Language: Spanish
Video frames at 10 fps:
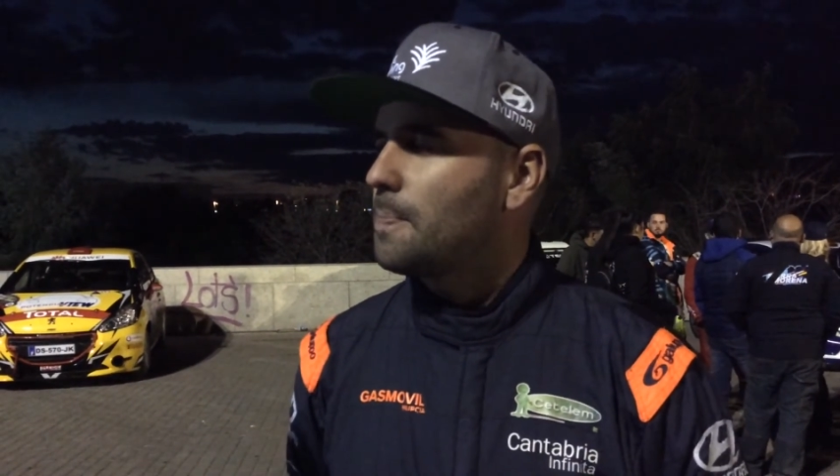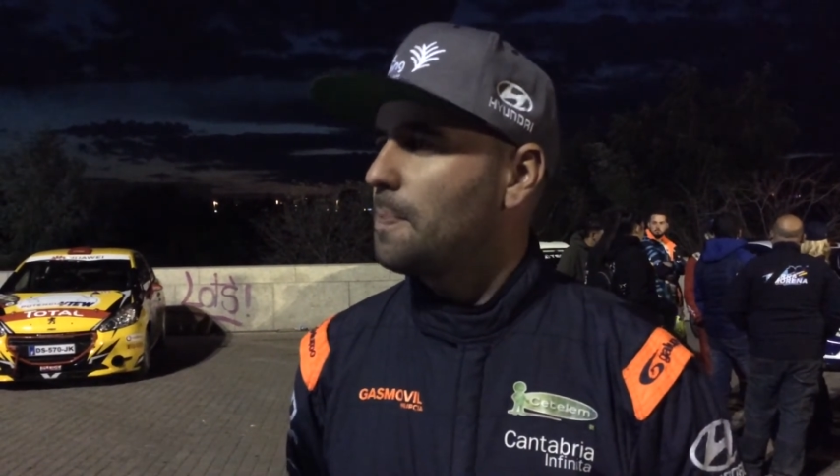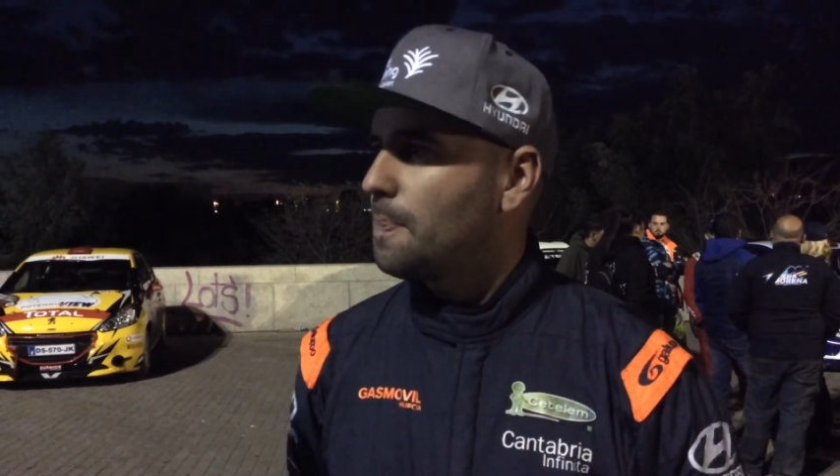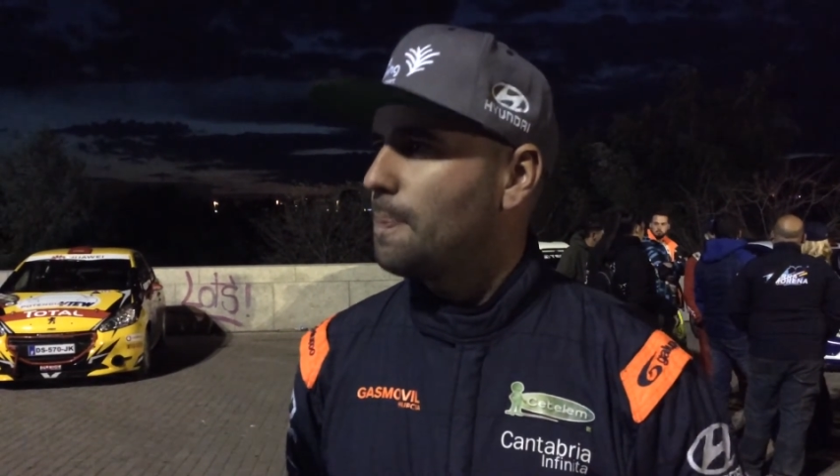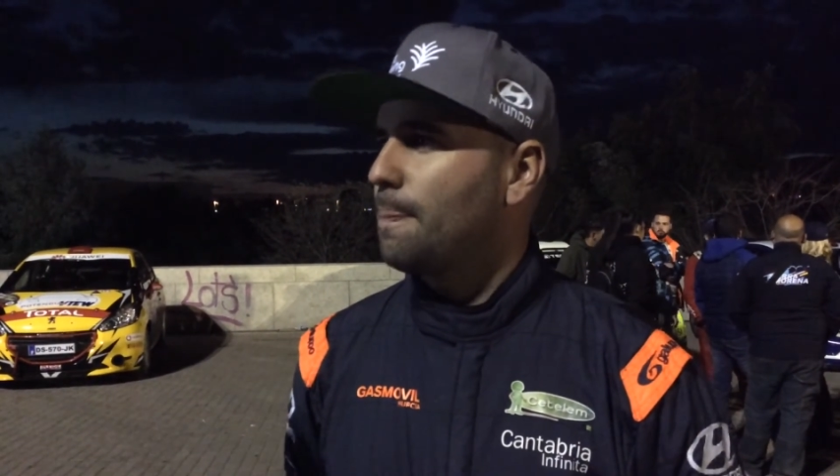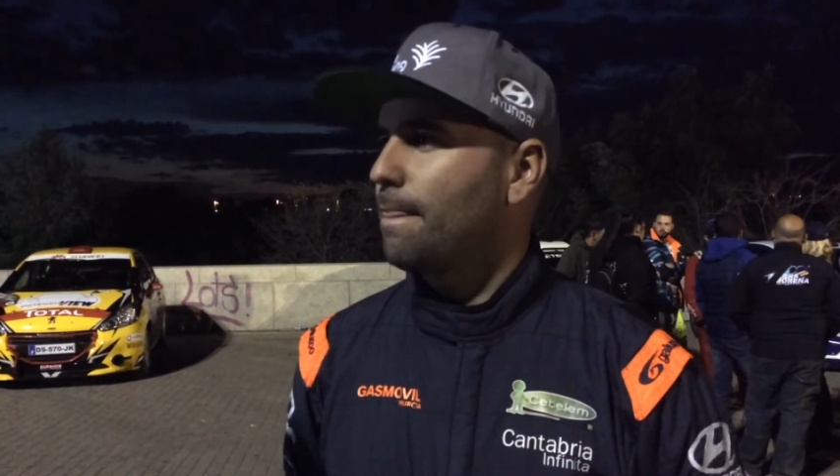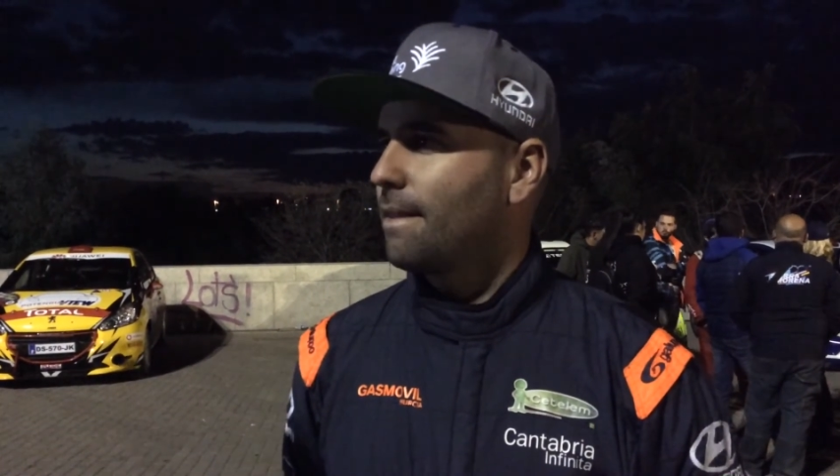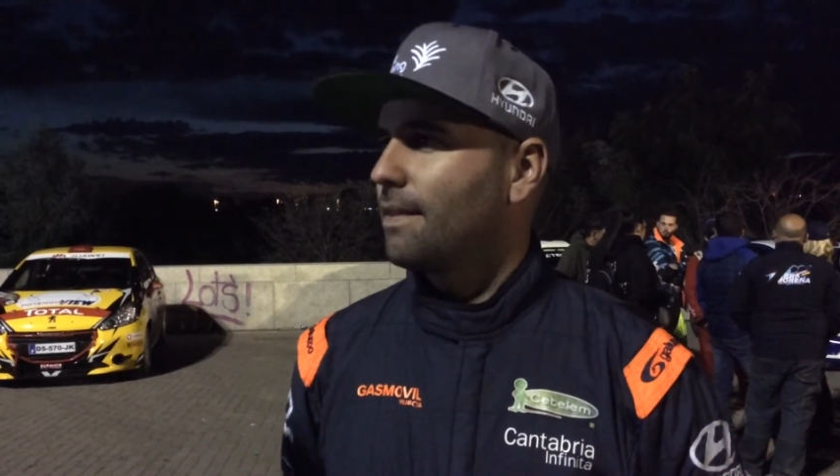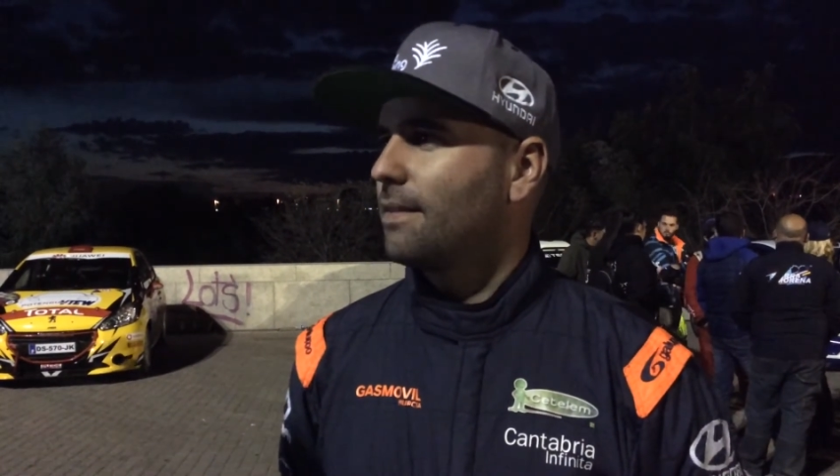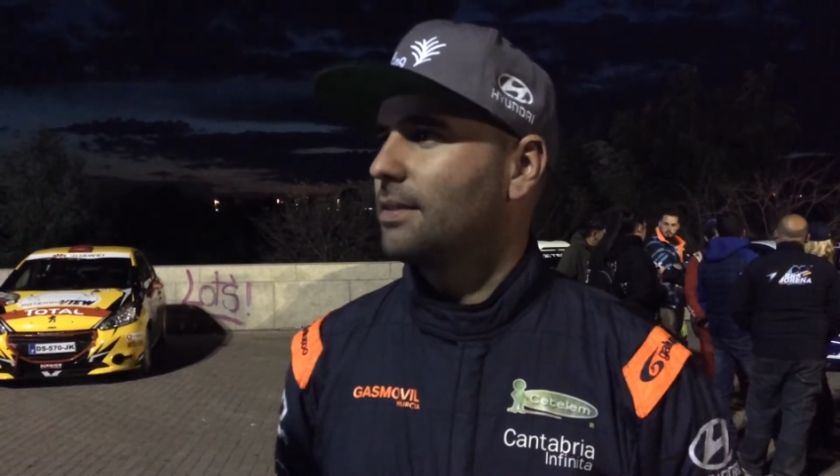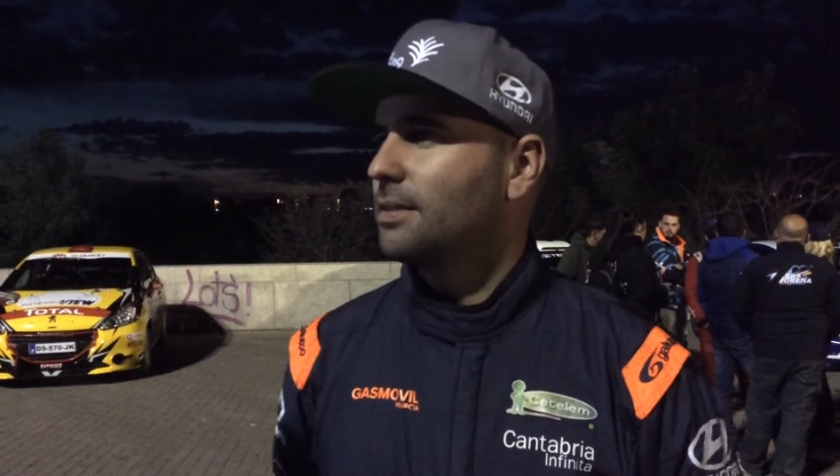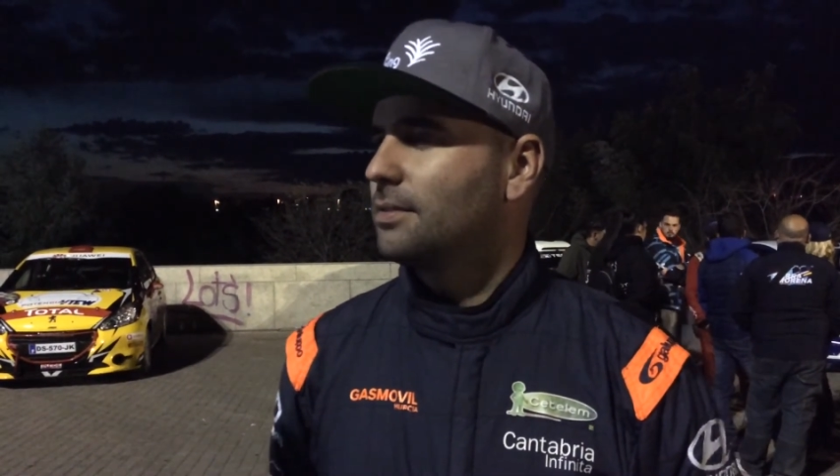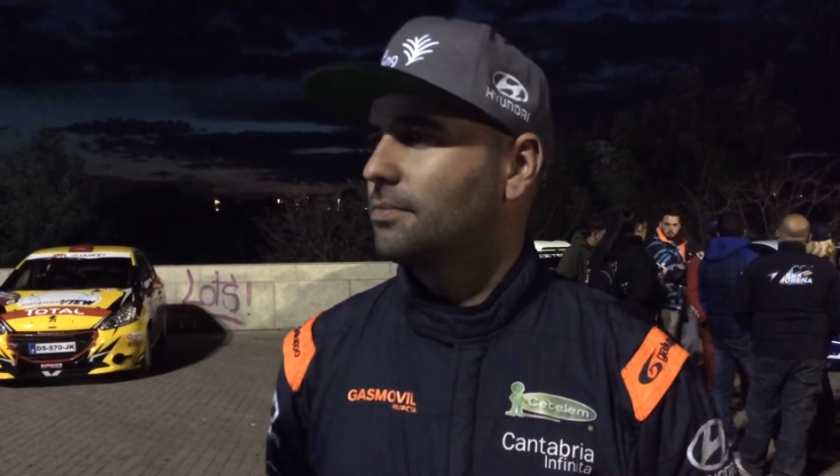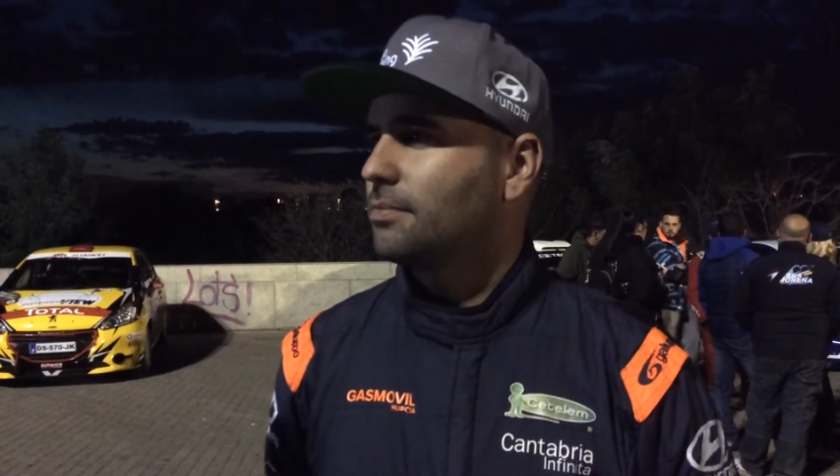salidas, pinchazos,